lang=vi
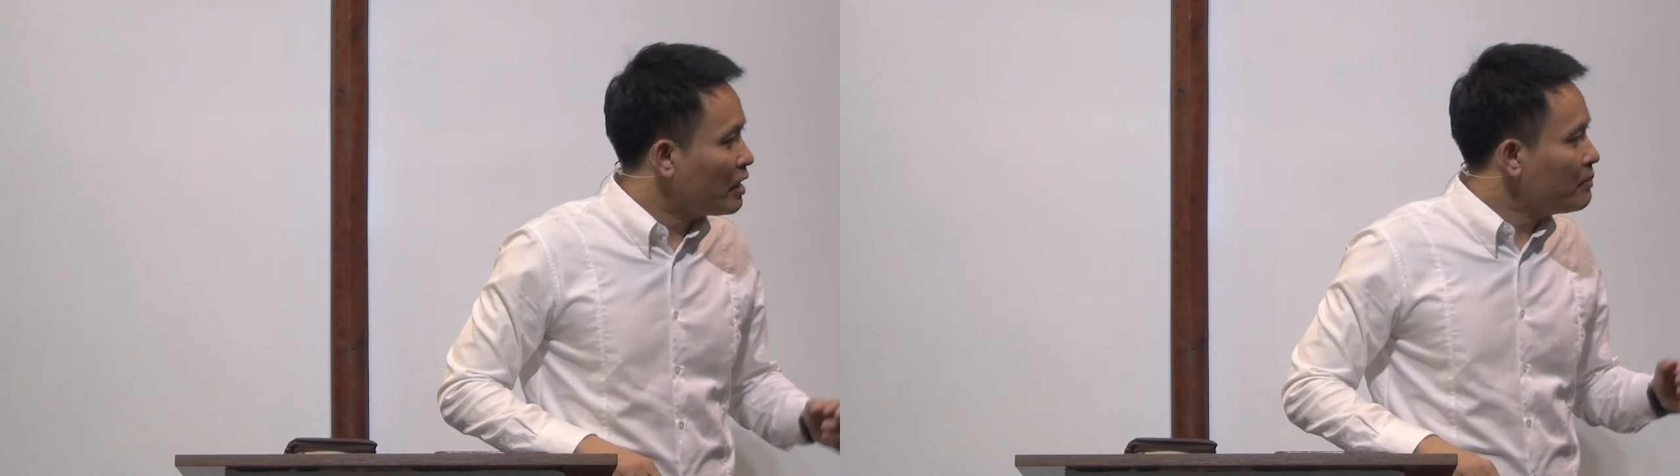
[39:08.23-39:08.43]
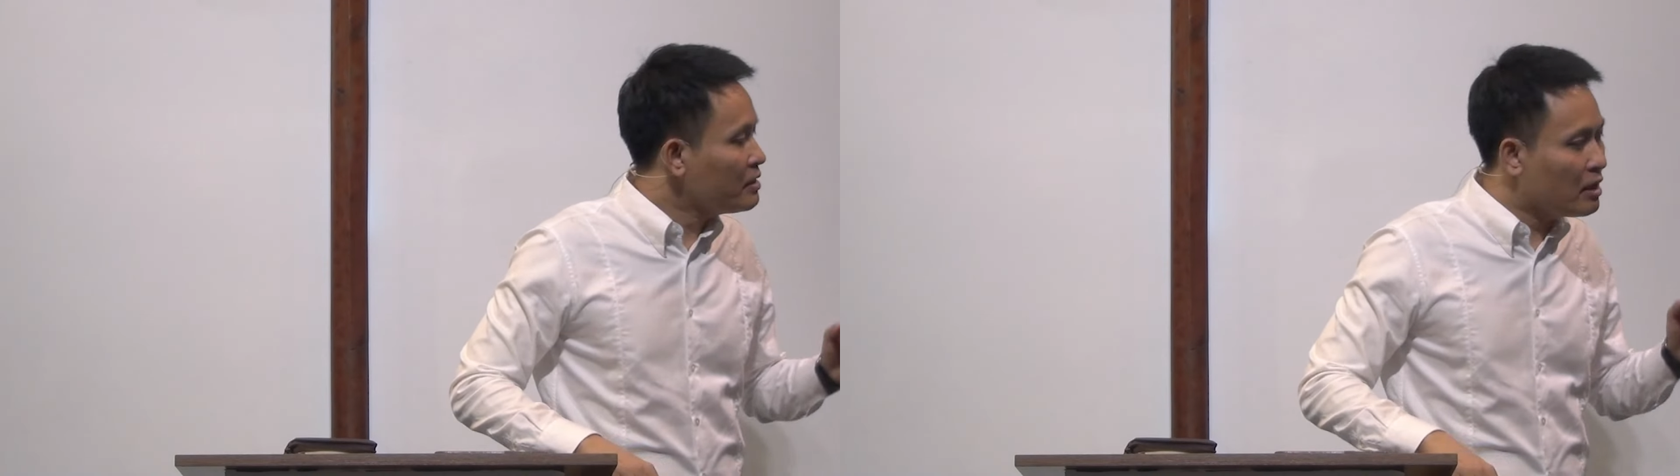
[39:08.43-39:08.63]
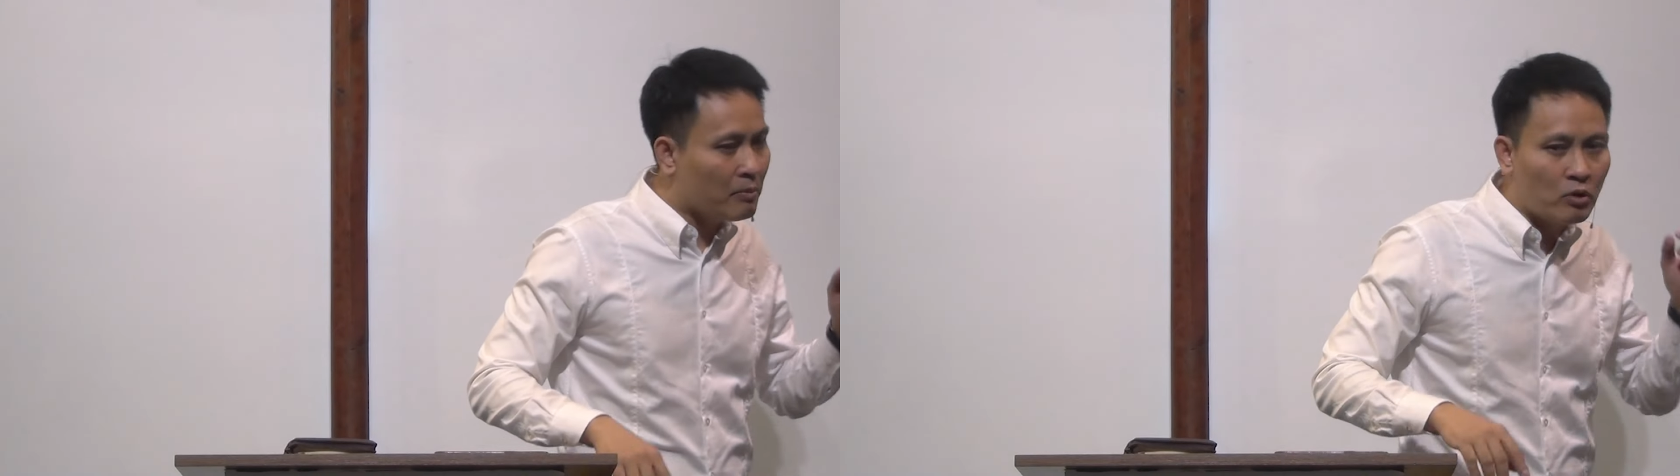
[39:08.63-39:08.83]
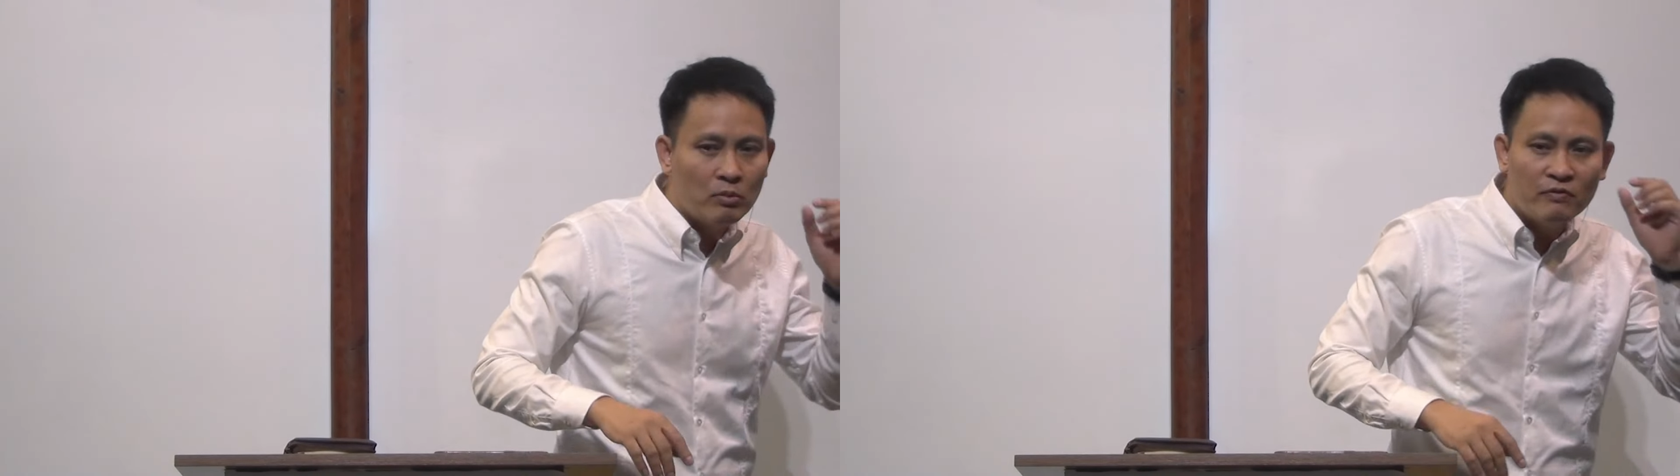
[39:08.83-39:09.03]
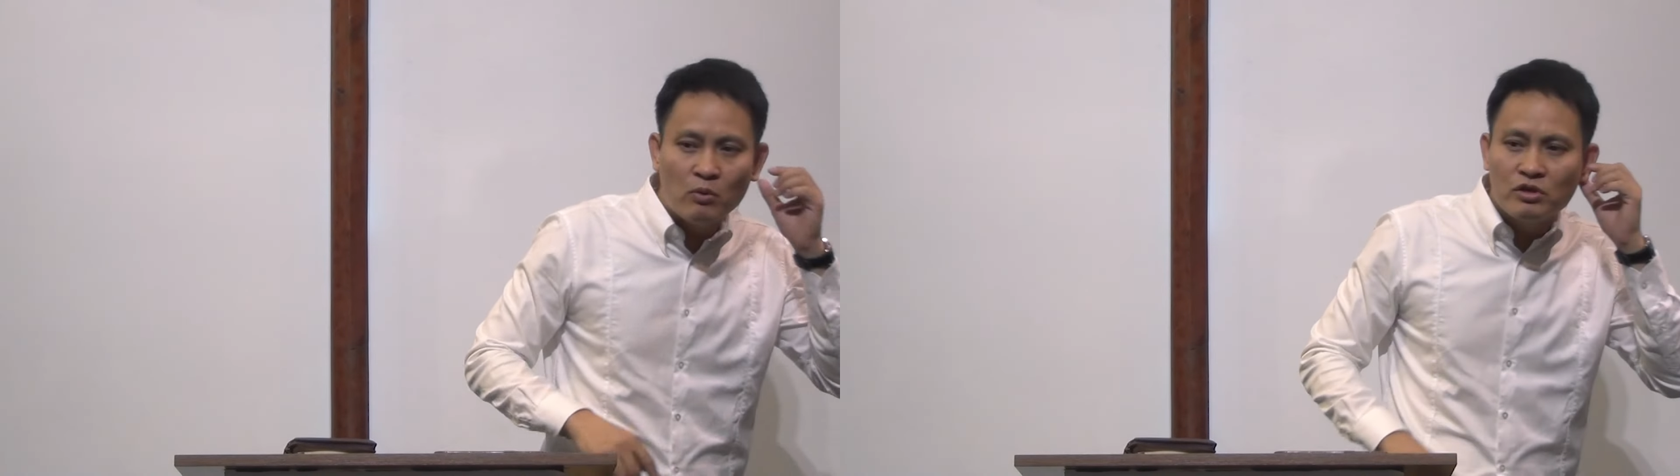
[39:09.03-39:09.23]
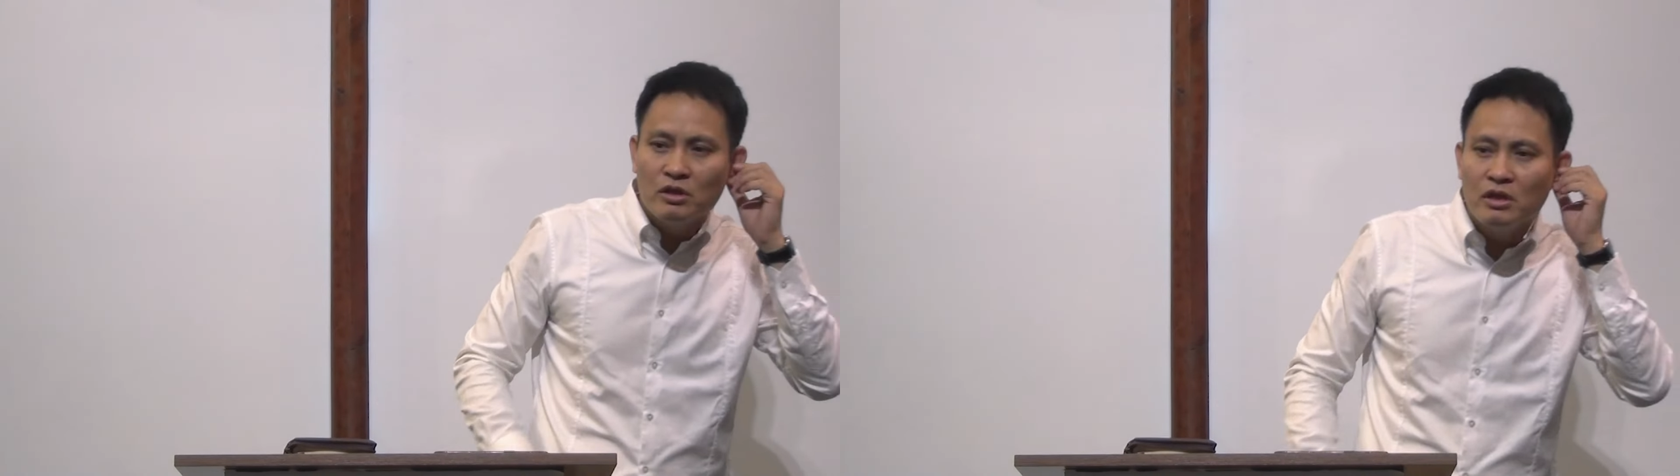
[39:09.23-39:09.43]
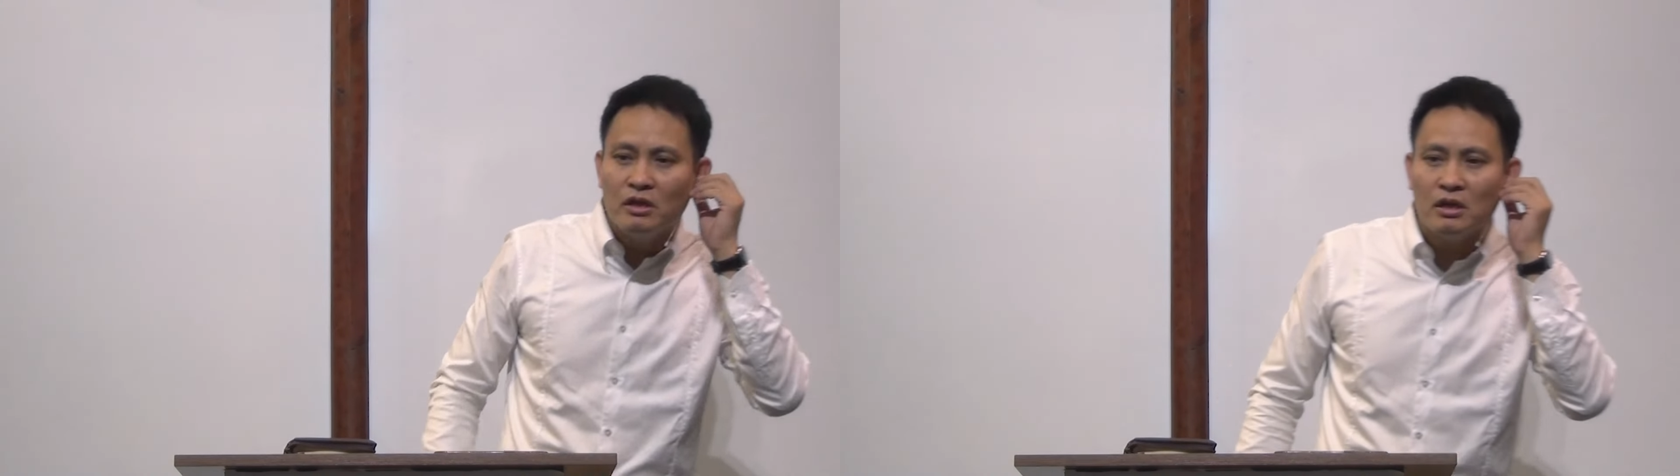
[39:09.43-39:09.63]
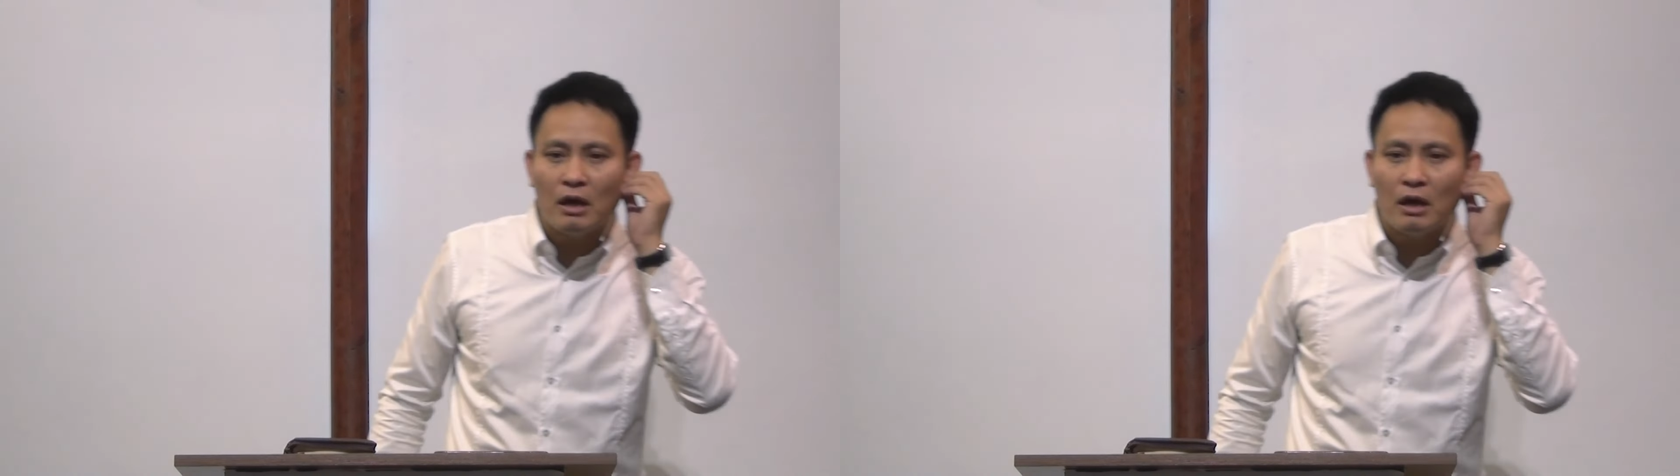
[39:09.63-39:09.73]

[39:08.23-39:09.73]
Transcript: anh chị em thấy bây giờ một mình